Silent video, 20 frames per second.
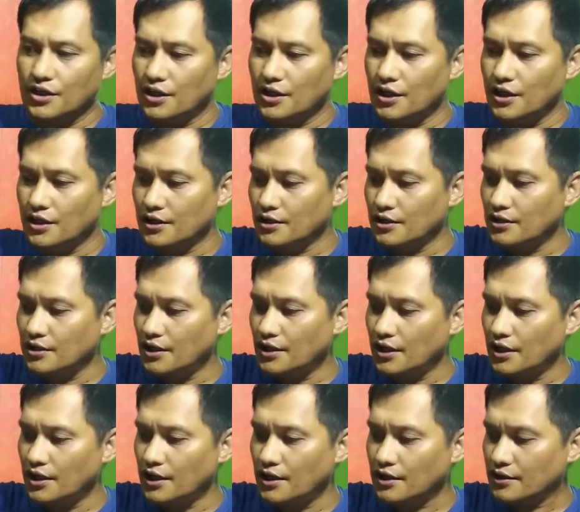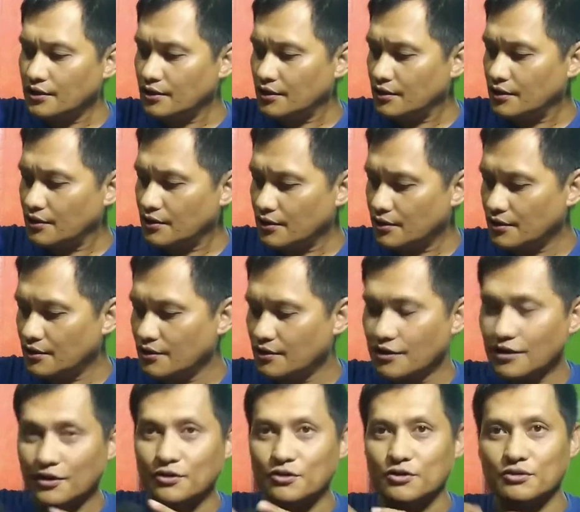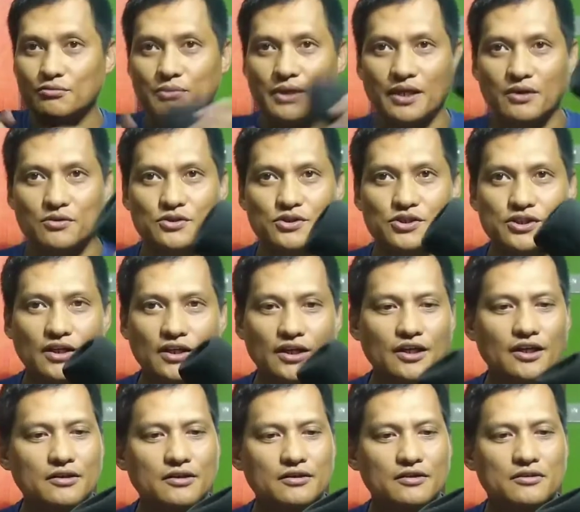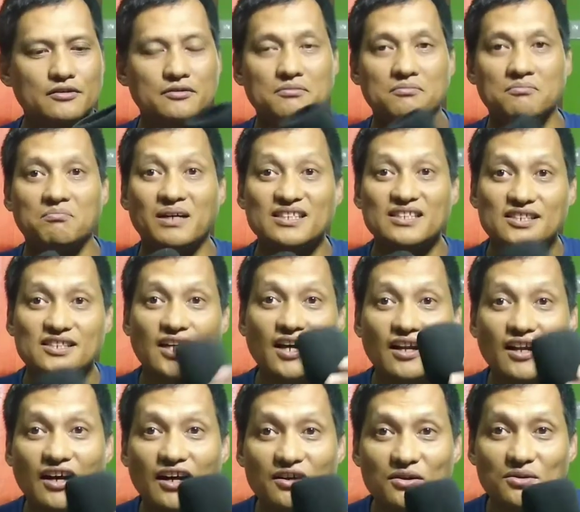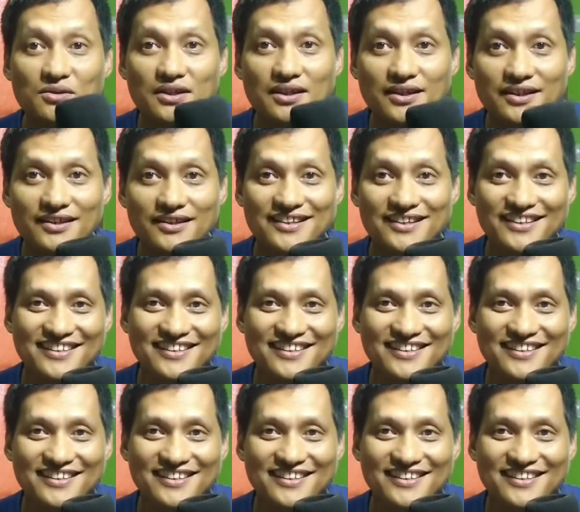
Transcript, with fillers: And then, ayun, meron siya ring pansala uli.